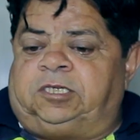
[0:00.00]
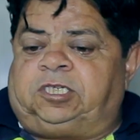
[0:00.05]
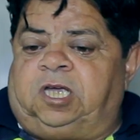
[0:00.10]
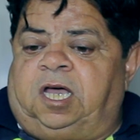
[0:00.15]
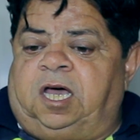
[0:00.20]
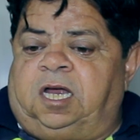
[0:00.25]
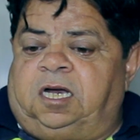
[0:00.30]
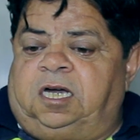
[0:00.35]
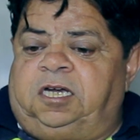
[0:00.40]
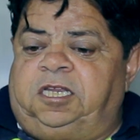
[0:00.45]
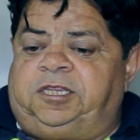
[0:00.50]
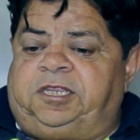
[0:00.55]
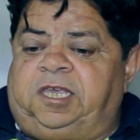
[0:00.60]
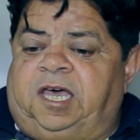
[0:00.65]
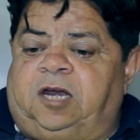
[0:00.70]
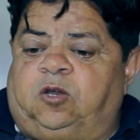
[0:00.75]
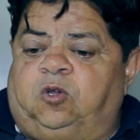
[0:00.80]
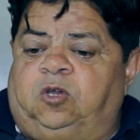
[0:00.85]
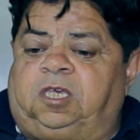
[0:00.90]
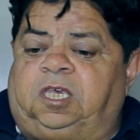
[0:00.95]
अचार हांडी
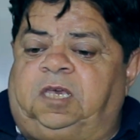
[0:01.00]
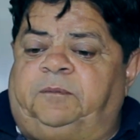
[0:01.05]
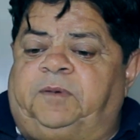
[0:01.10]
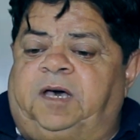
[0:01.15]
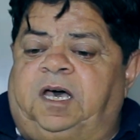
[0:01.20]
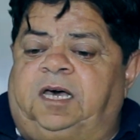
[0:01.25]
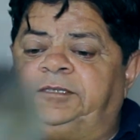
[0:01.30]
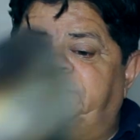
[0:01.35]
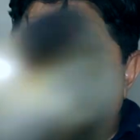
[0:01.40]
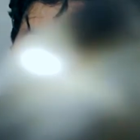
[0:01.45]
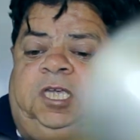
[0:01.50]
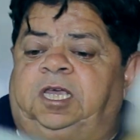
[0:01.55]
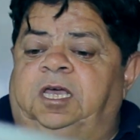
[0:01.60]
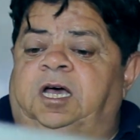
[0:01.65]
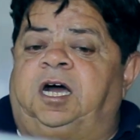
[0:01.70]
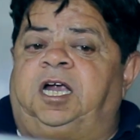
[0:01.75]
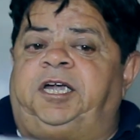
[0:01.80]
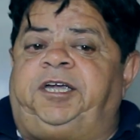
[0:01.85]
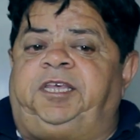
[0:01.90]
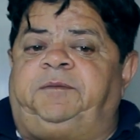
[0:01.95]
तैयार होने के बाद ये
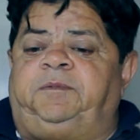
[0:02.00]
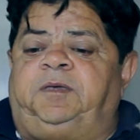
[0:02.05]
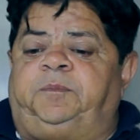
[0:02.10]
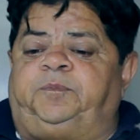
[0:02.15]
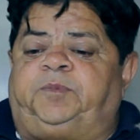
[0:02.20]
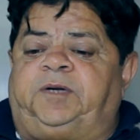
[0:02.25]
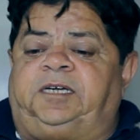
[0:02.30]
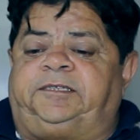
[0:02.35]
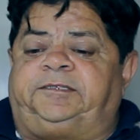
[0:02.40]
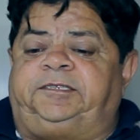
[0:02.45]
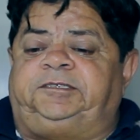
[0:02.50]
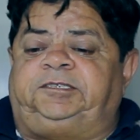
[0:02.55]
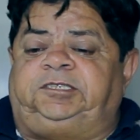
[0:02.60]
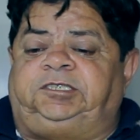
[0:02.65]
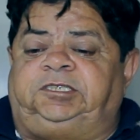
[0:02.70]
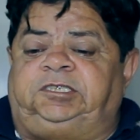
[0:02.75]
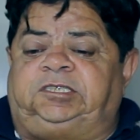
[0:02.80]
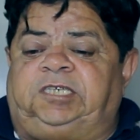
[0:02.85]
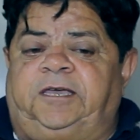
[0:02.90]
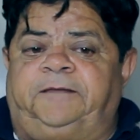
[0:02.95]
हांडी में पड़
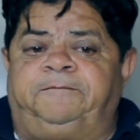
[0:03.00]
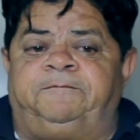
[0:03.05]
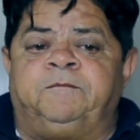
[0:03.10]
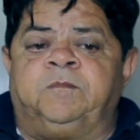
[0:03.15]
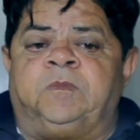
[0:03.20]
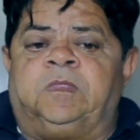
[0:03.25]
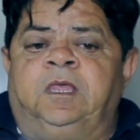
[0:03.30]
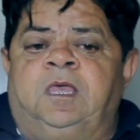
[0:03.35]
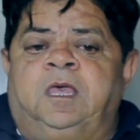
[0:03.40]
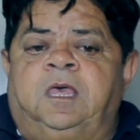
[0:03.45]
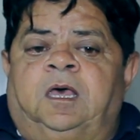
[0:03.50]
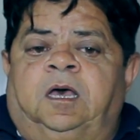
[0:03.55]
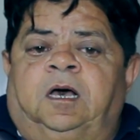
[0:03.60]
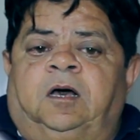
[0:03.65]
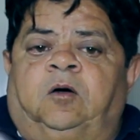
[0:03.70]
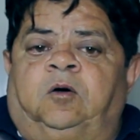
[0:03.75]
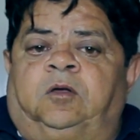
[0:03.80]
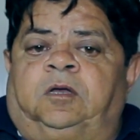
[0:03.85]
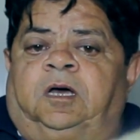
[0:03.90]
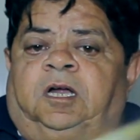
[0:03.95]
रही है
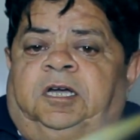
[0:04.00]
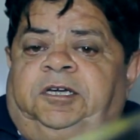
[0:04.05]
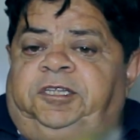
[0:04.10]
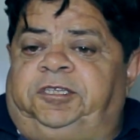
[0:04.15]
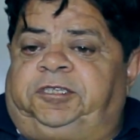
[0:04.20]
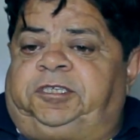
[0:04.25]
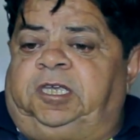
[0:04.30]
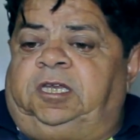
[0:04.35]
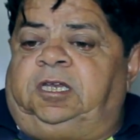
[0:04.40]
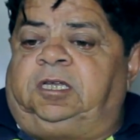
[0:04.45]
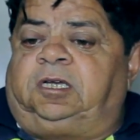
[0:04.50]
और हांडी से